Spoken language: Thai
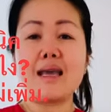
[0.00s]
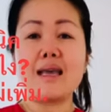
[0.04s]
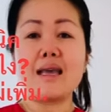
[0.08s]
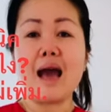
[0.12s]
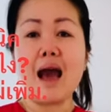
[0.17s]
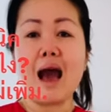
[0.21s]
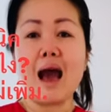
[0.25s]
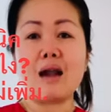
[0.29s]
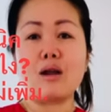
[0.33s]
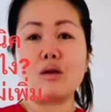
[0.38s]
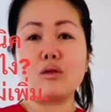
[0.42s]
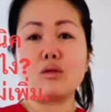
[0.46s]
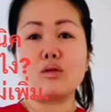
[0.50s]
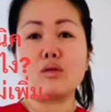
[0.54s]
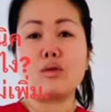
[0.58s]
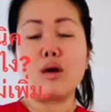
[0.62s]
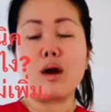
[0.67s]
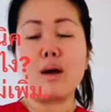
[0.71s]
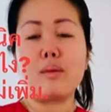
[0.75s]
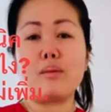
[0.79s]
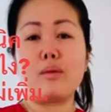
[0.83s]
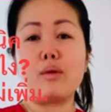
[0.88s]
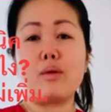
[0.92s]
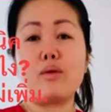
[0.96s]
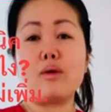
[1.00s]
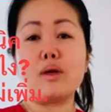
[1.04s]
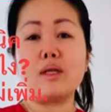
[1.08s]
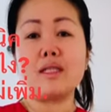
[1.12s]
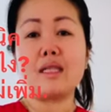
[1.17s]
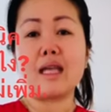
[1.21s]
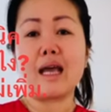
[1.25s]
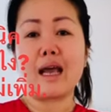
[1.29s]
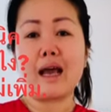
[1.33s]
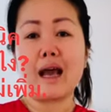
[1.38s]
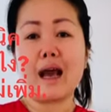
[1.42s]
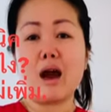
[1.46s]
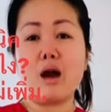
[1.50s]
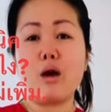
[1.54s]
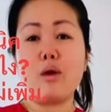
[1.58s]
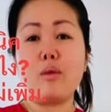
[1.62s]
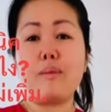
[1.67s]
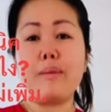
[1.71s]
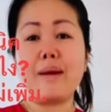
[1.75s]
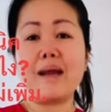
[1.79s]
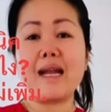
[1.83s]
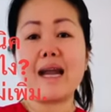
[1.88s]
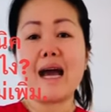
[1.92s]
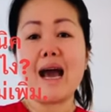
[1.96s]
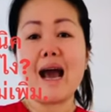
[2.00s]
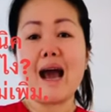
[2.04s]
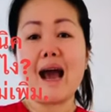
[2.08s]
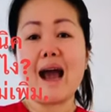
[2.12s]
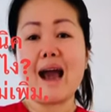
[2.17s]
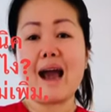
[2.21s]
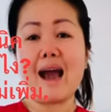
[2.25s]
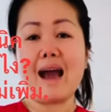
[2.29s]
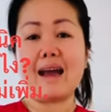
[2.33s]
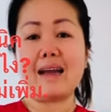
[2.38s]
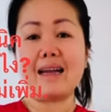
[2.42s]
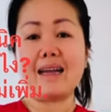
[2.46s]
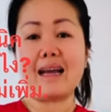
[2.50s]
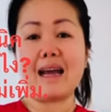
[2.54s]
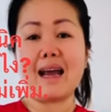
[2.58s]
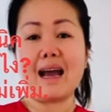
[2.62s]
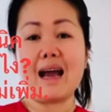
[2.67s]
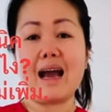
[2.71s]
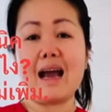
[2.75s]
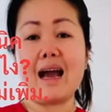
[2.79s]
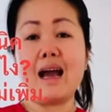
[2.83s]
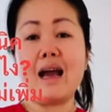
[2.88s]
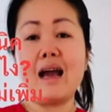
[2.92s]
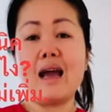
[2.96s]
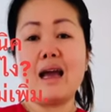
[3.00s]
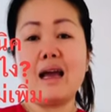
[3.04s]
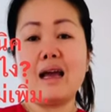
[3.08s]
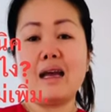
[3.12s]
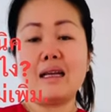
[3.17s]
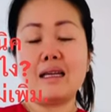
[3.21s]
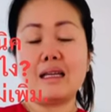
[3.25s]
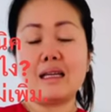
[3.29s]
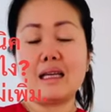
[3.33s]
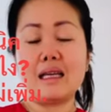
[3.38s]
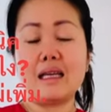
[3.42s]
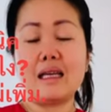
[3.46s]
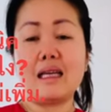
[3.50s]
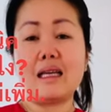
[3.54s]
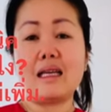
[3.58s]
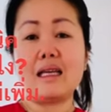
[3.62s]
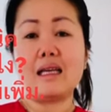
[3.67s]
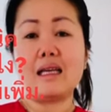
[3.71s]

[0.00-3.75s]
ยาลดความอ้วน แต่เขาเป็นอาหารนะคะที่